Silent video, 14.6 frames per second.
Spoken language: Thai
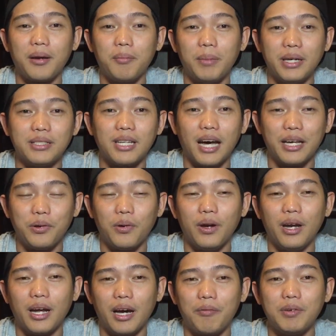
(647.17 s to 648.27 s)
28 เมษา
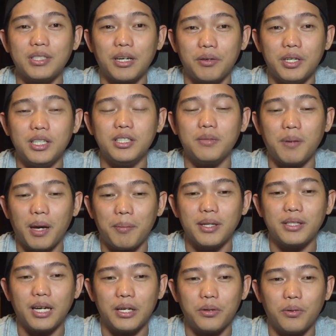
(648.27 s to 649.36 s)
ยนนะครับ วันเสาร์ที่
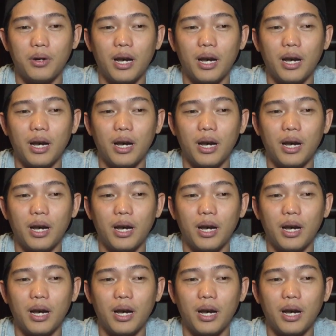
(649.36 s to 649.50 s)
28 เม